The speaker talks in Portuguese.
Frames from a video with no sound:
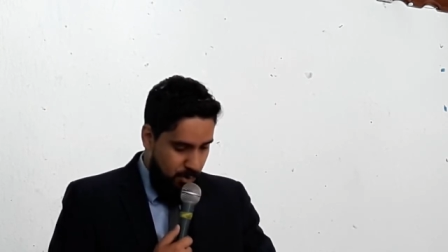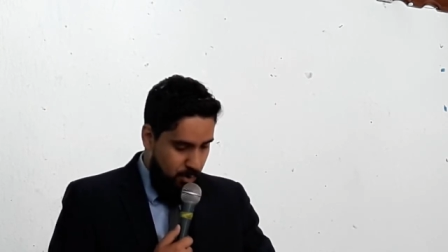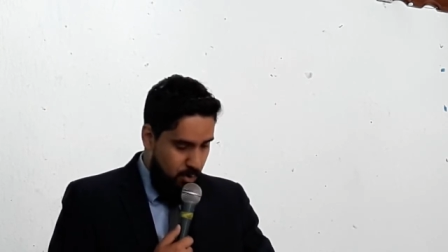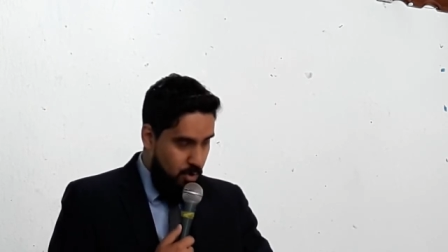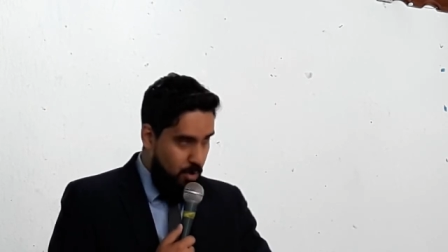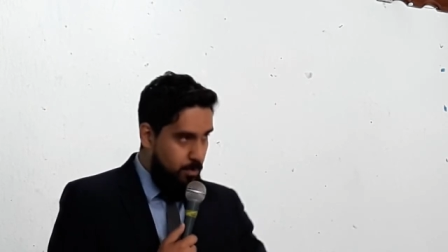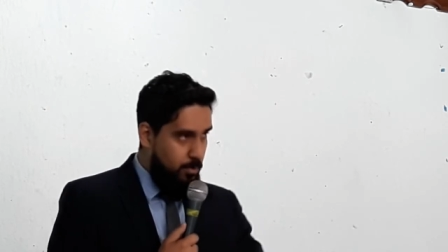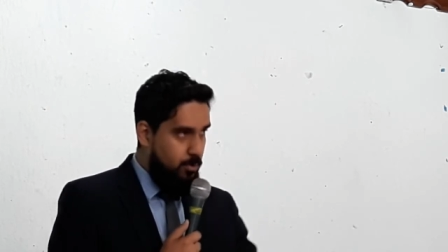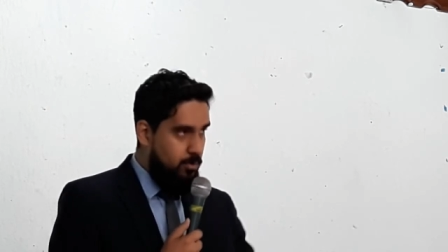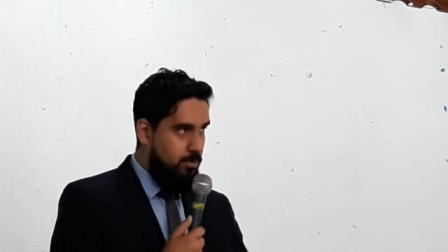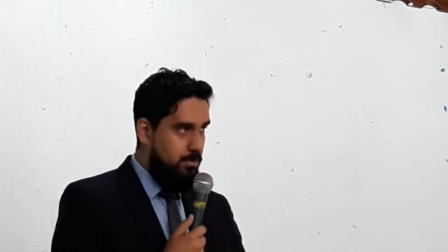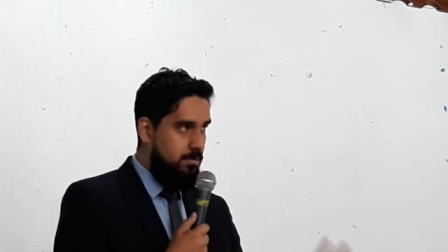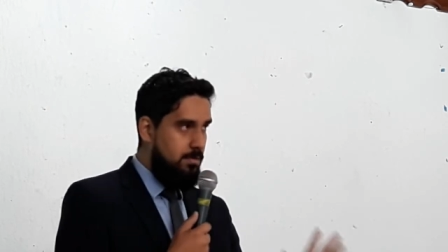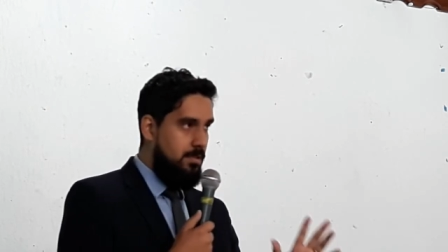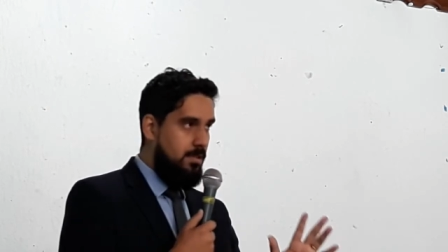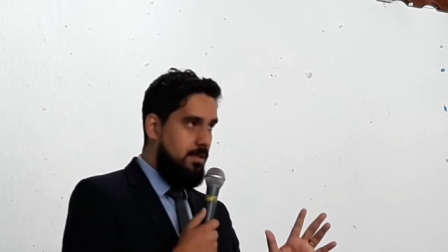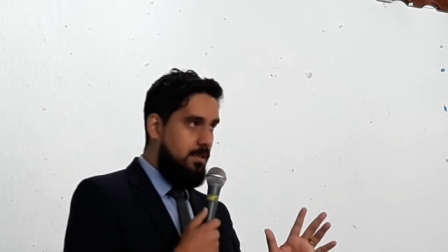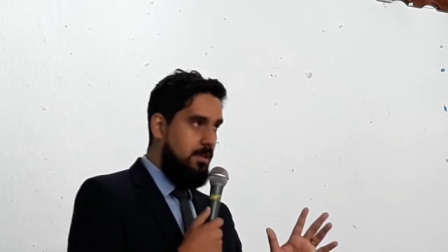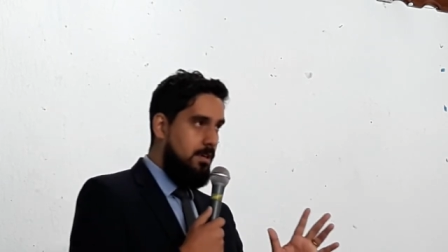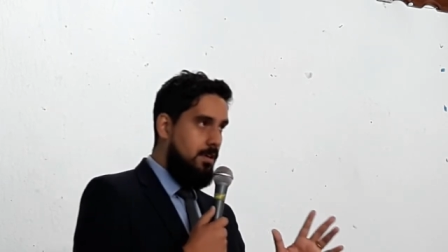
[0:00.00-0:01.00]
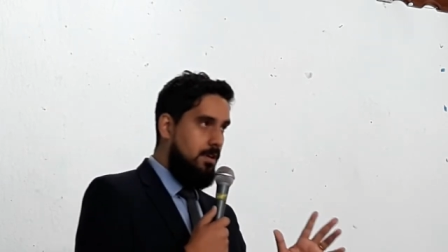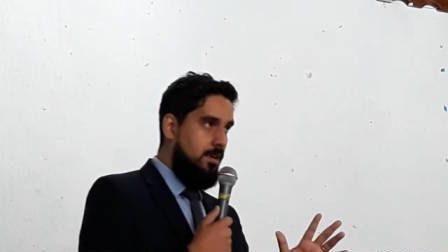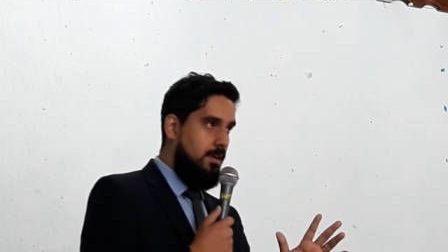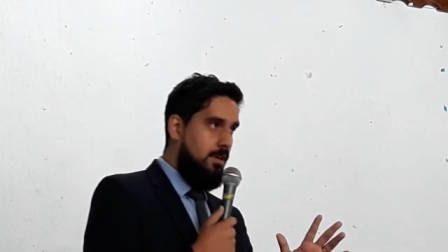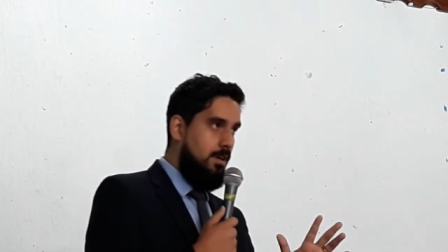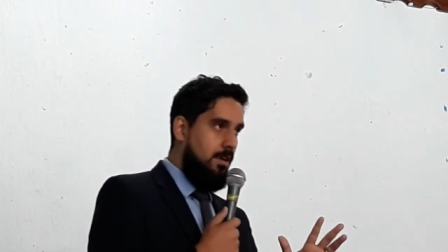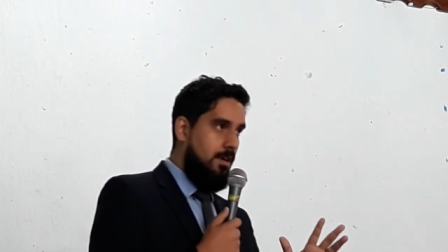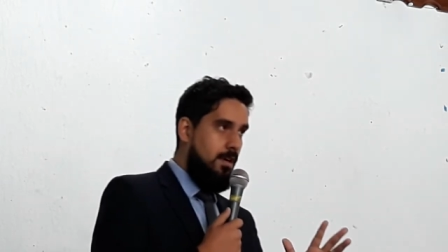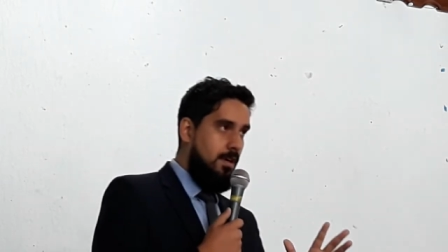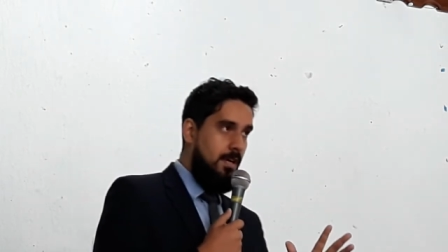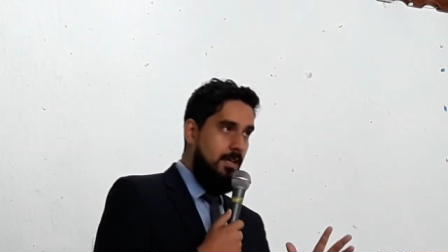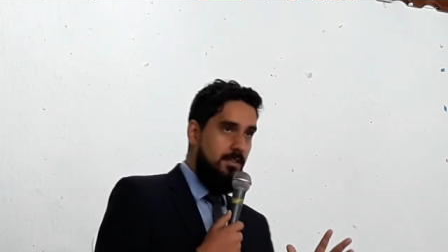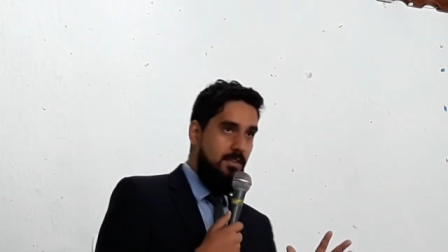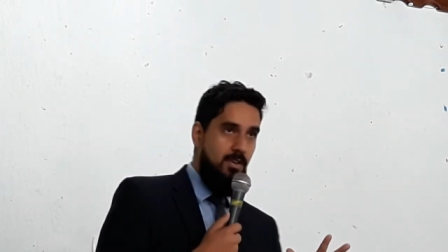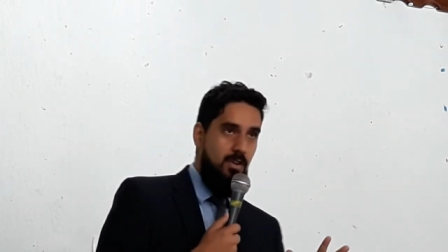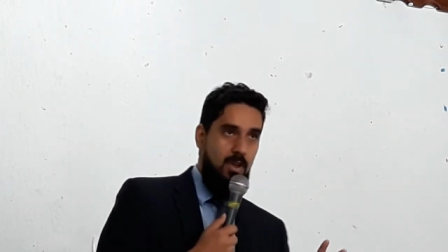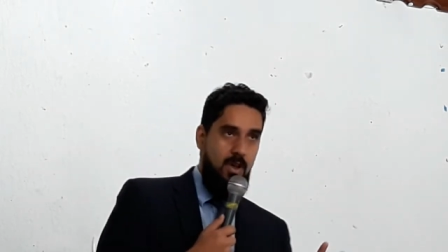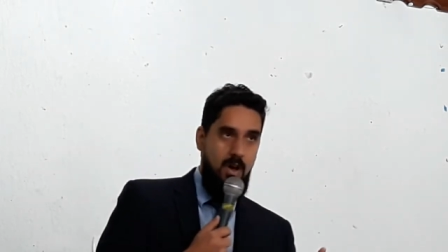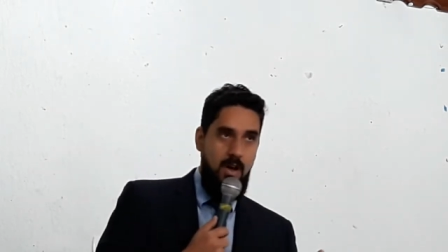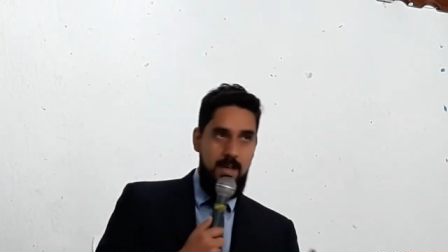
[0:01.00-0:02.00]
como
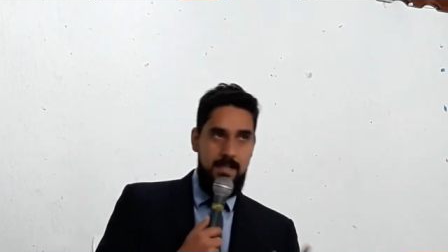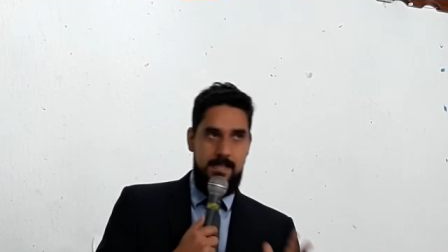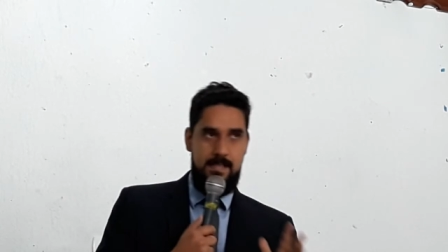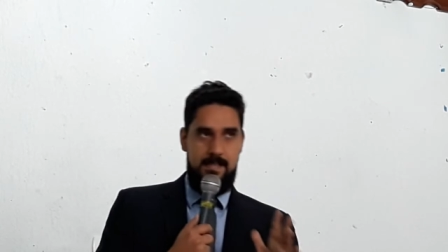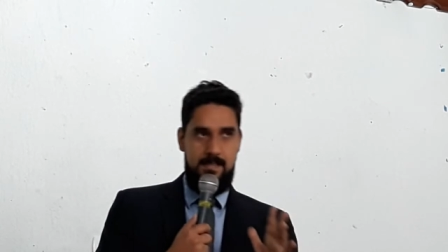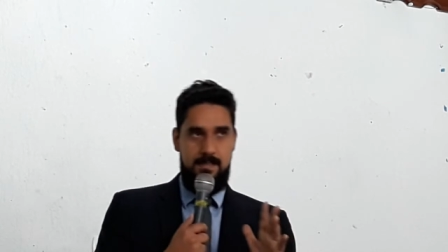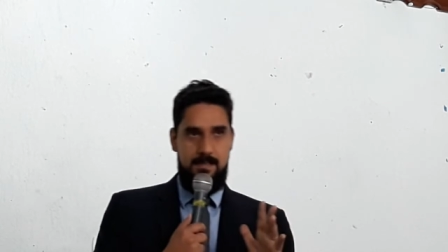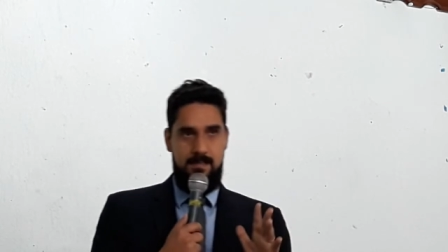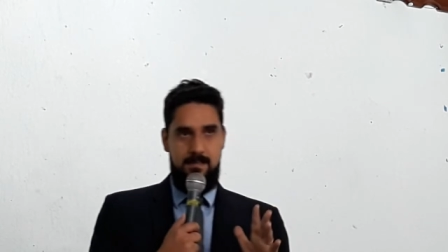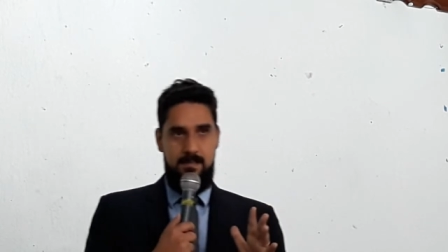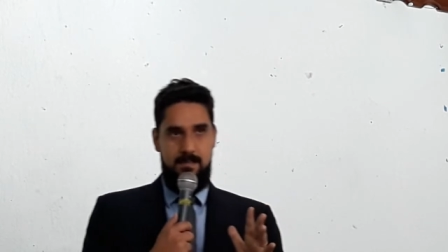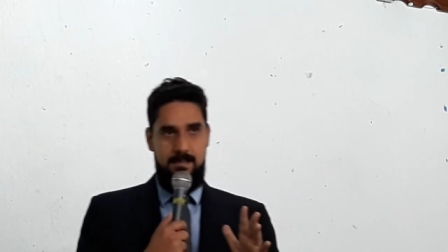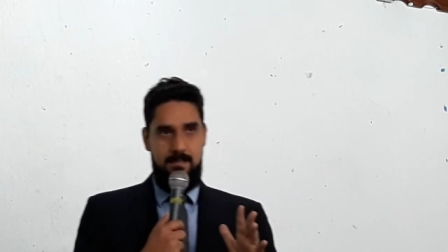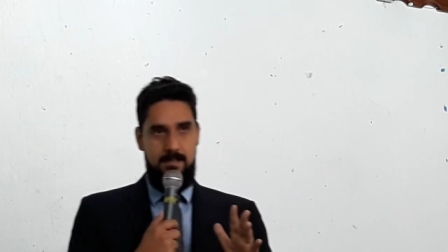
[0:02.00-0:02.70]
nós,